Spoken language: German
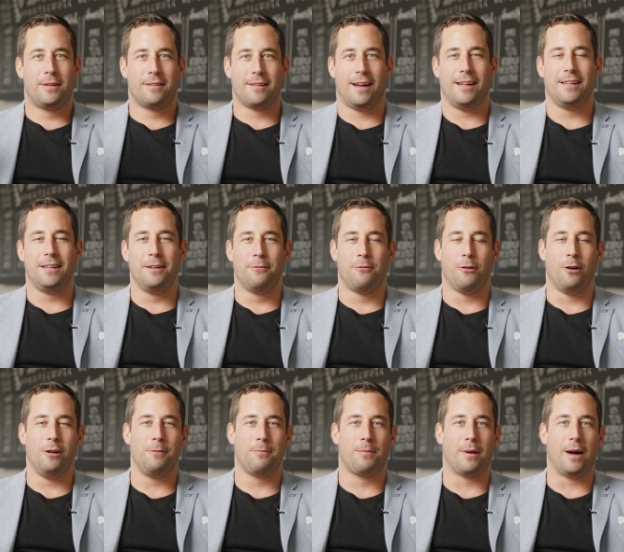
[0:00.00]
bezahlen den
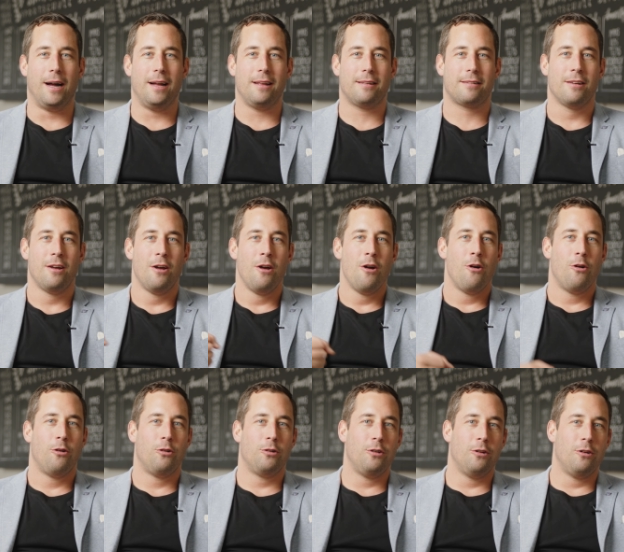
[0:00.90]
vollen Preis
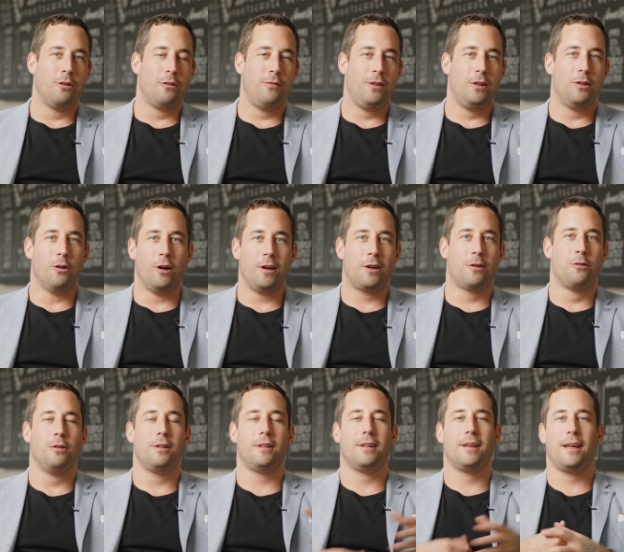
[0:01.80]
und irgendwie
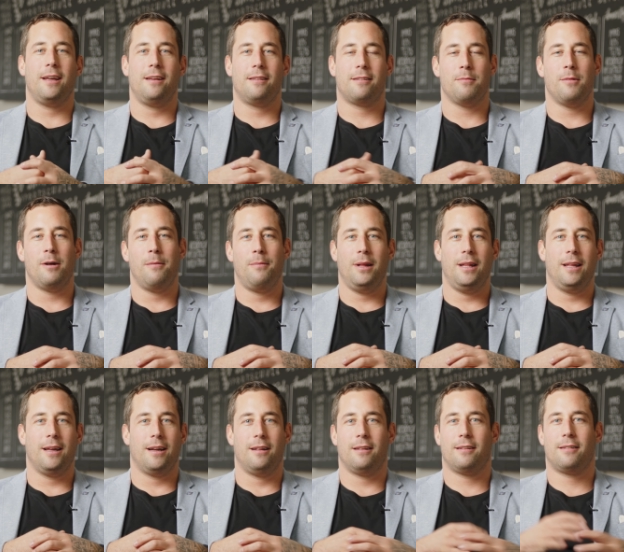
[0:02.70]
Neukunden kriegen es immer
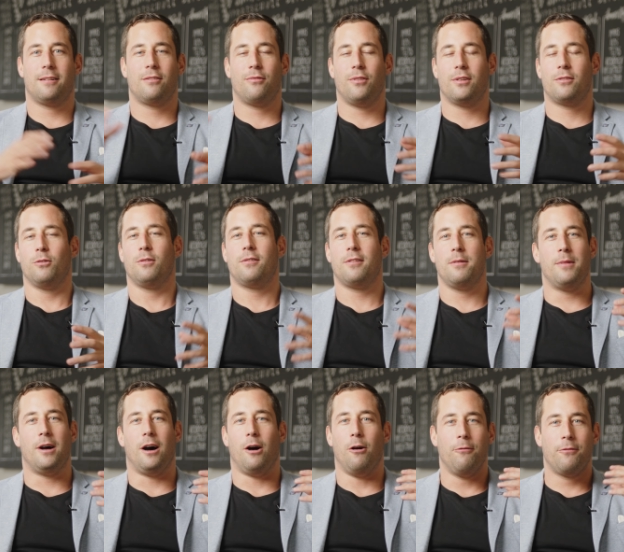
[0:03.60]
billiger. Das ist das, was uns
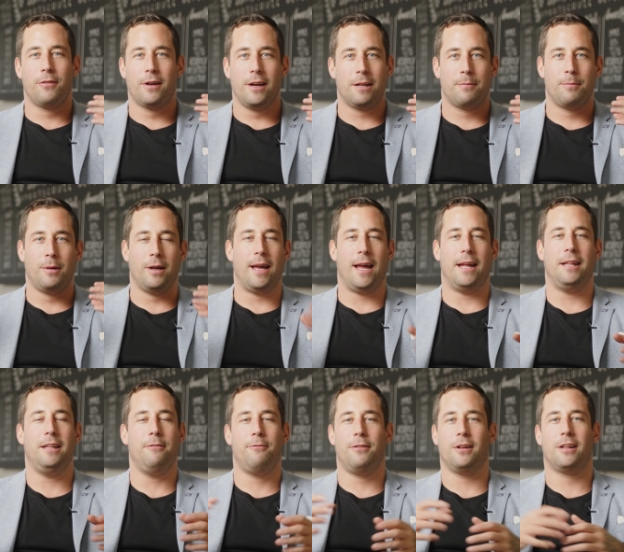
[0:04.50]
immer aufregt bei
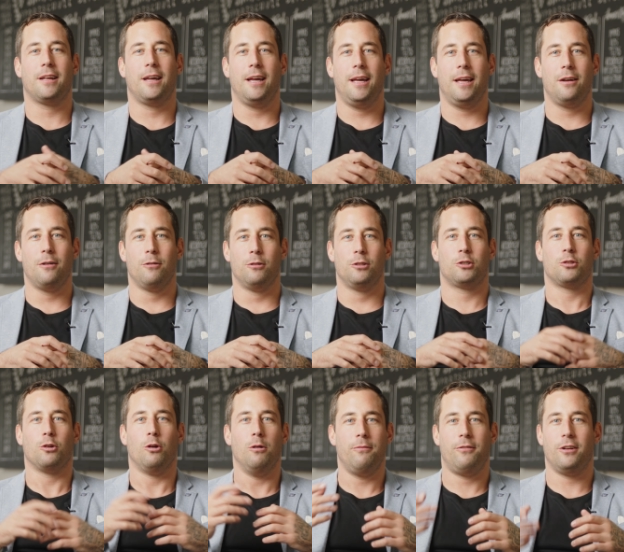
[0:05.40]
Handyverträgen und
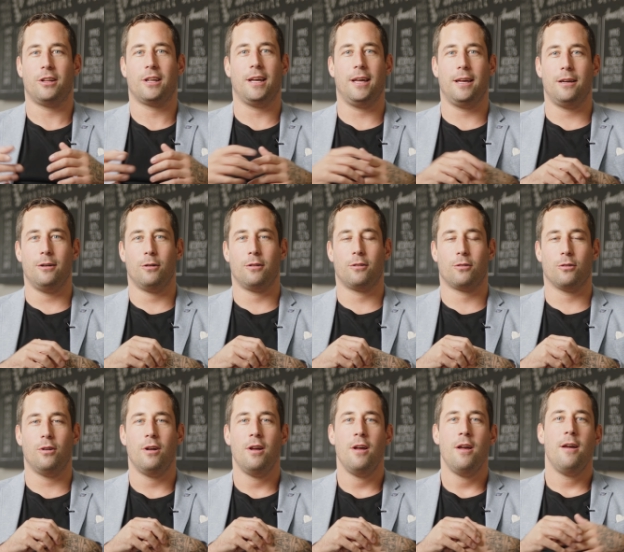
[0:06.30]
Stromverträgen und
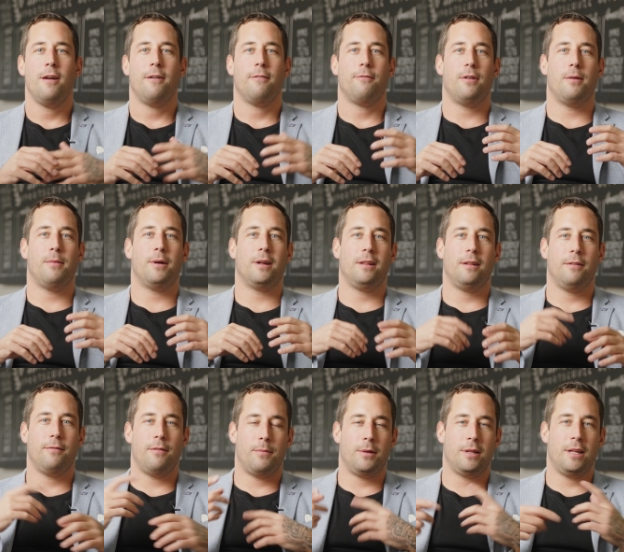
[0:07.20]
so, wenn
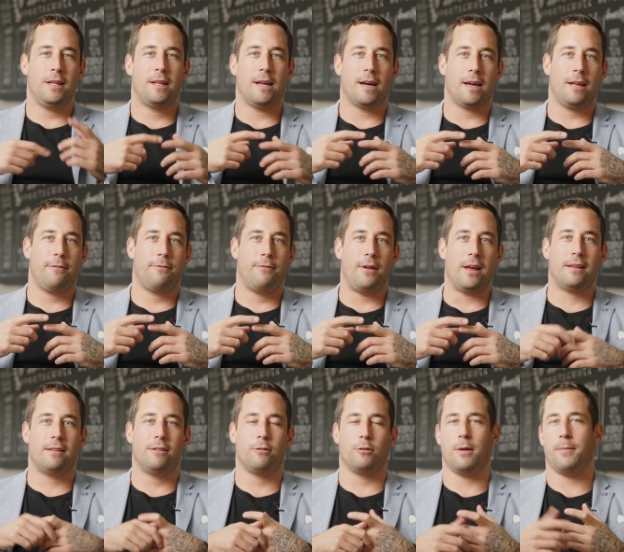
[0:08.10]
man, wenn man den Tarif
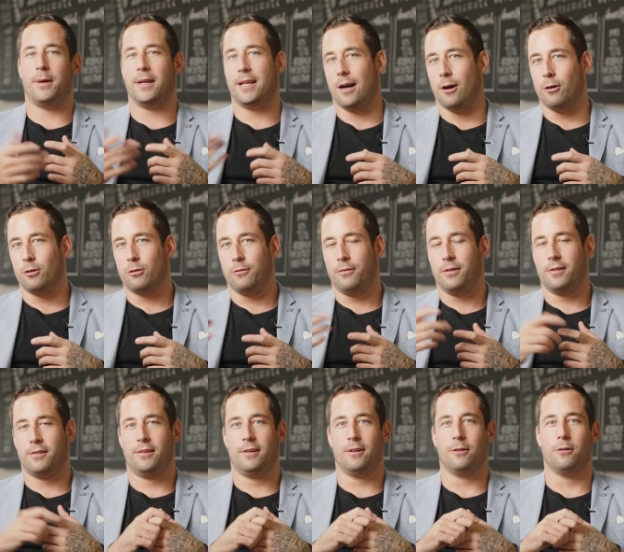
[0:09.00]
wechselt oder bei der
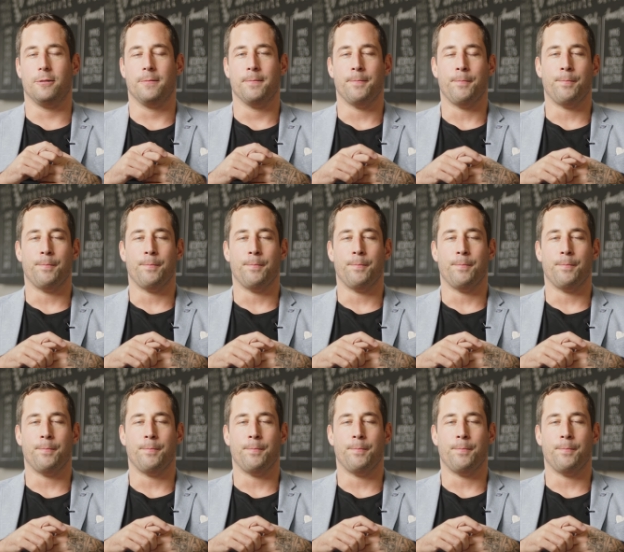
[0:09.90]
Autoversicherung.